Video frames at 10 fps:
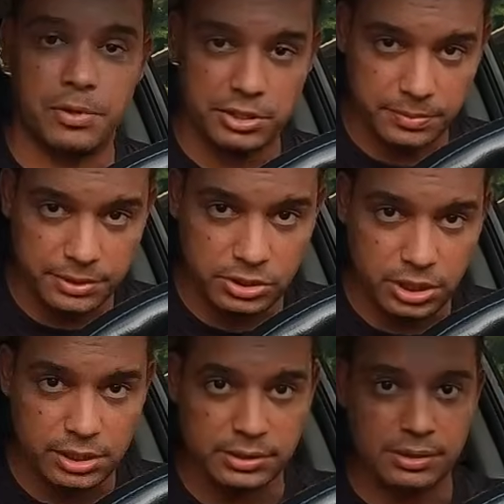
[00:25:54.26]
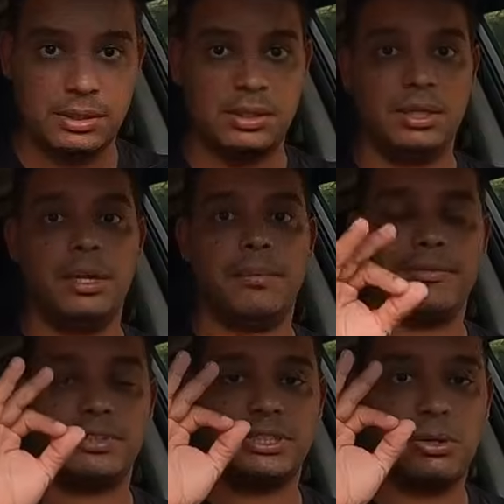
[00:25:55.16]
próximas dicas,
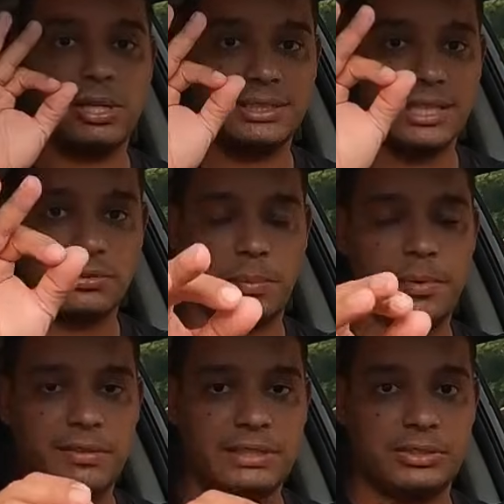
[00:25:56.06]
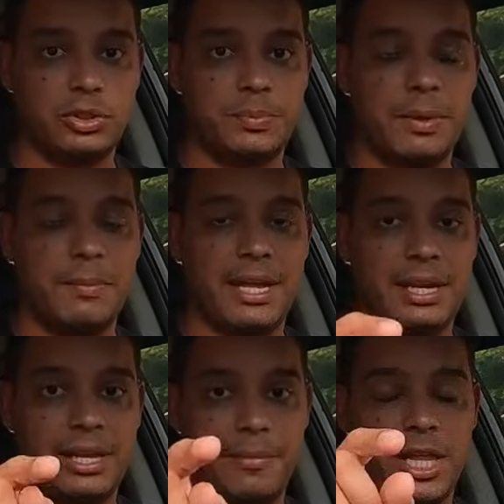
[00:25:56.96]
para você alcançar sua aprovação de
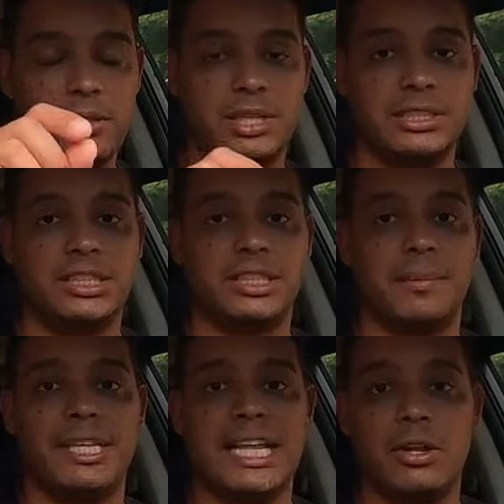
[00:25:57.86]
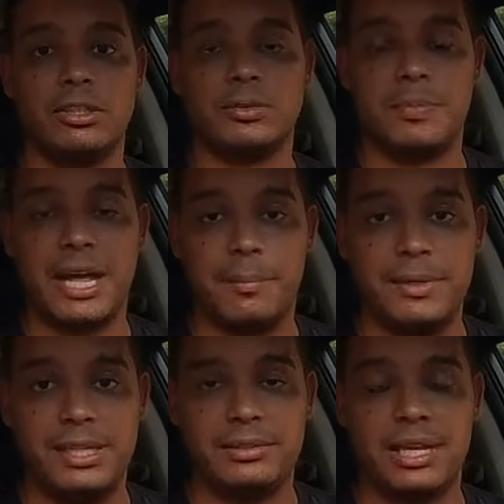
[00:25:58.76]
primeira. Lembrando que a gente também dá aulas para
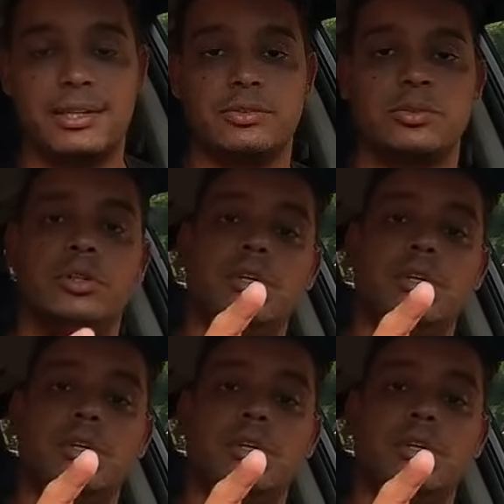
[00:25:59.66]
habilitados,